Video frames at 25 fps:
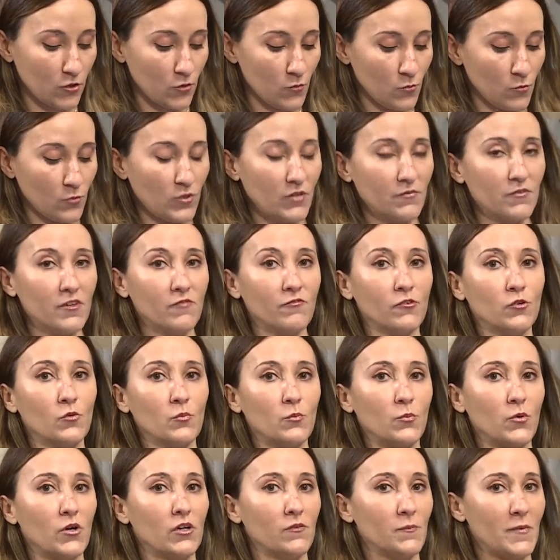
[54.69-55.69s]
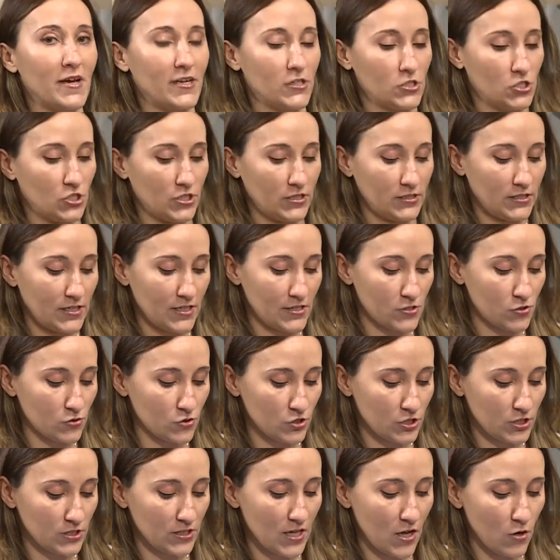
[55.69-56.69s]
comunque vivono un po' al margine della
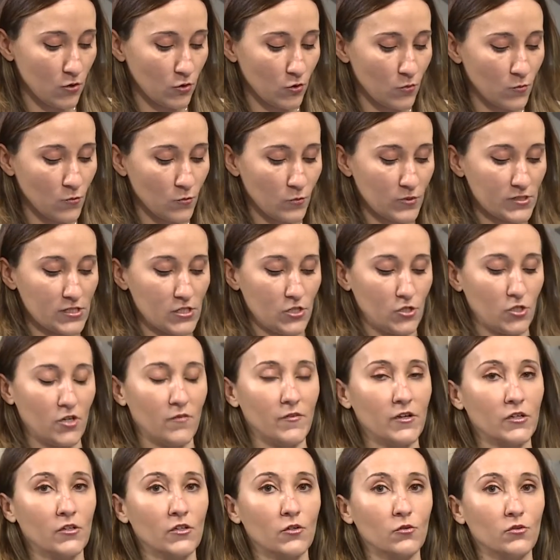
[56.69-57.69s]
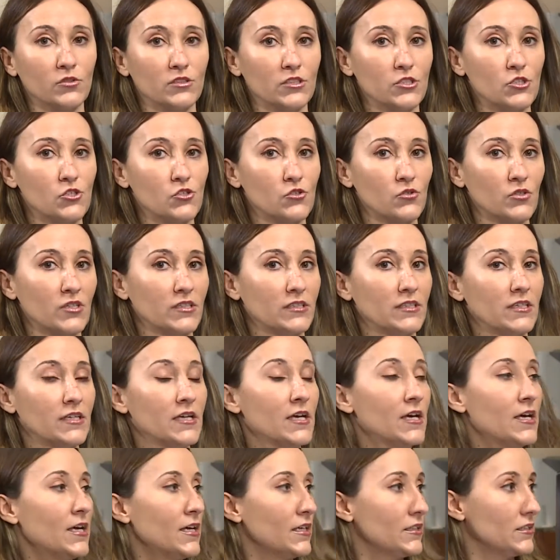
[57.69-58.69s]
società o comunque si trovano in condizioni di
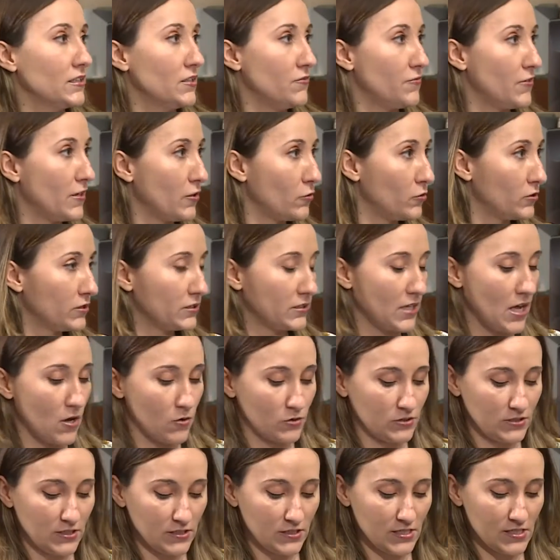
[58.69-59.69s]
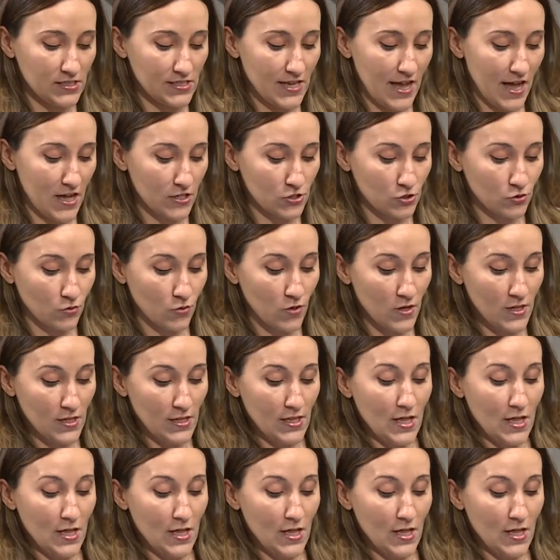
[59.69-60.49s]
difficoltà o di disagio.